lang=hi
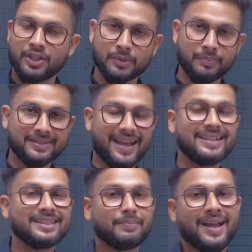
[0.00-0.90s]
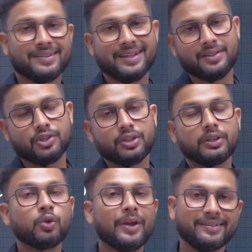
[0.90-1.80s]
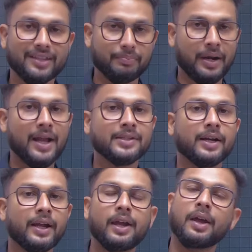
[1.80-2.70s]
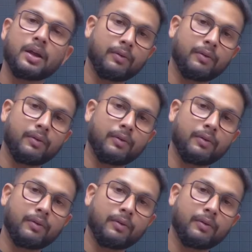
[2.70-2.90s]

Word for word: जिसमें साइंस मैथ्स एंड एस तीनों एक साथ पढ़ाया जा रहा है